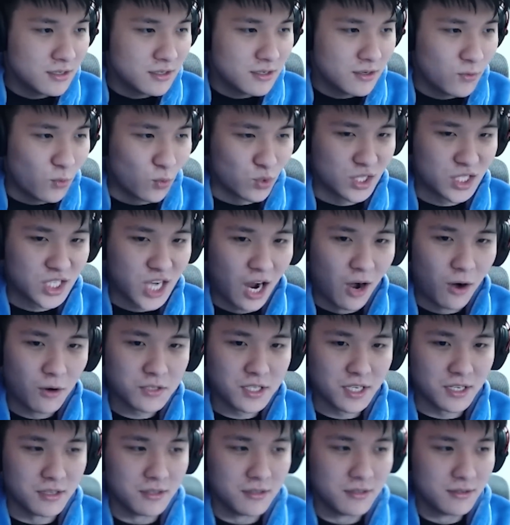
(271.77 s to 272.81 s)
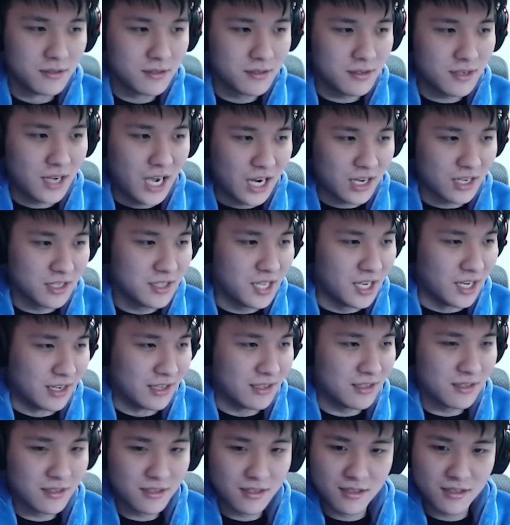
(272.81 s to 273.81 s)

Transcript: 我的超人，阿根廷